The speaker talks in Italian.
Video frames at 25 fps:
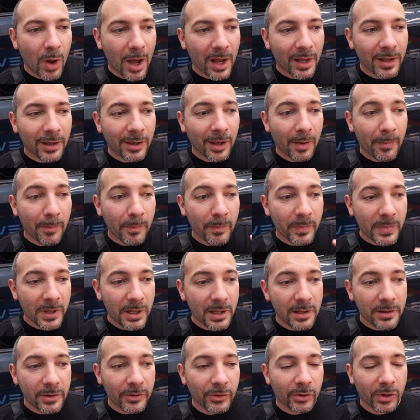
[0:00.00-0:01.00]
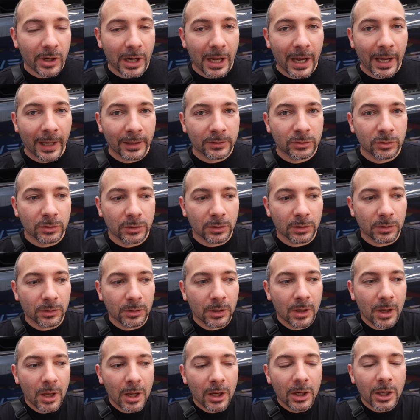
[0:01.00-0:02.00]
anche migliorato
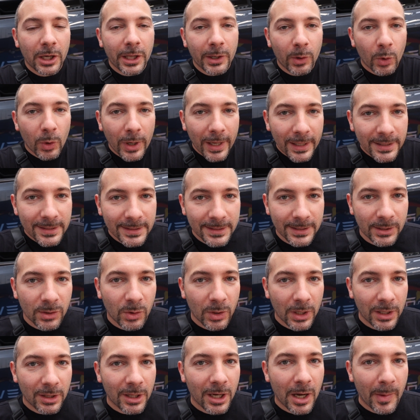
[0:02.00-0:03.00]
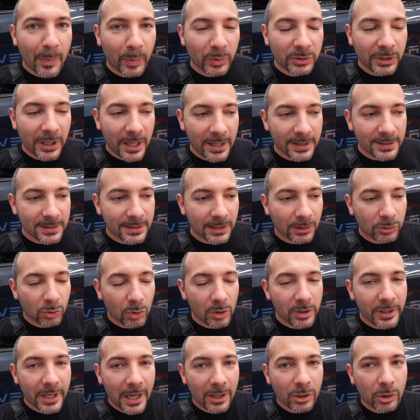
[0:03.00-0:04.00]
l'erogazione della potenza
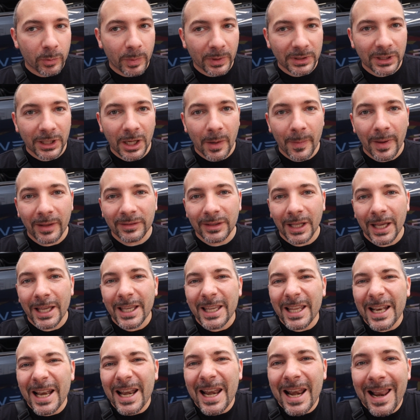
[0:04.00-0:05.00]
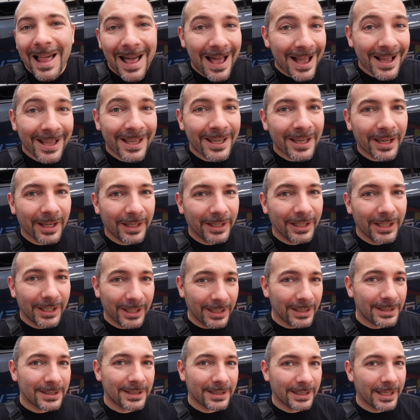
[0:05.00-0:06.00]
togliendo praticamente il lag
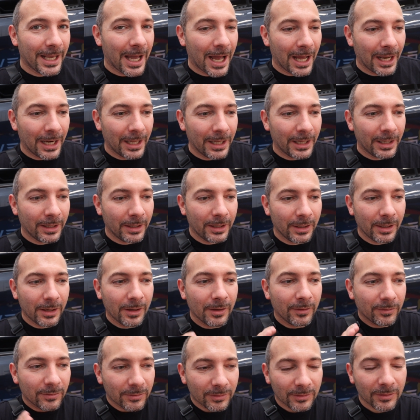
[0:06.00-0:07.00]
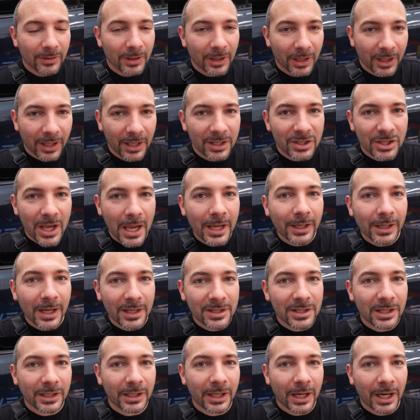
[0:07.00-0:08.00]
iniziale che c'è in
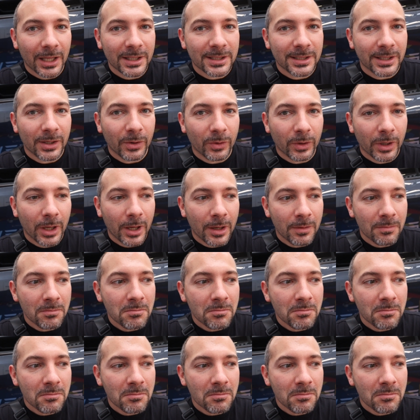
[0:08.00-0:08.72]
accelerazione.